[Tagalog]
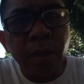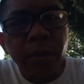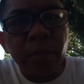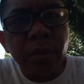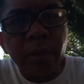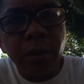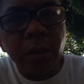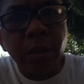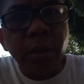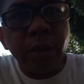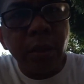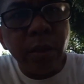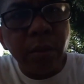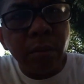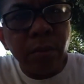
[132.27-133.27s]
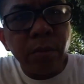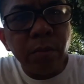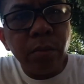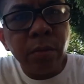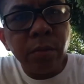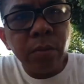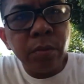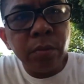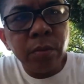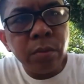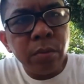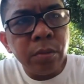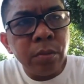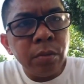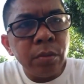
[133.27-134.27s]
Ang ganda o. Oh.
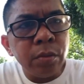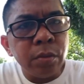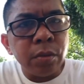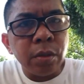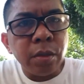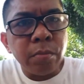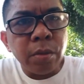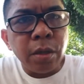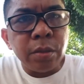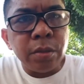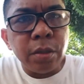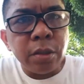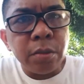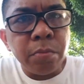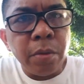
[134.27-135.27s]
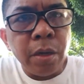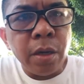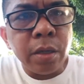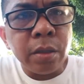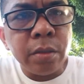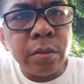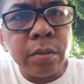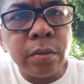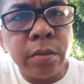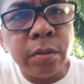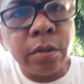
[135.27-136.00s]
Yan mga ka-Jess Vlog. Yan na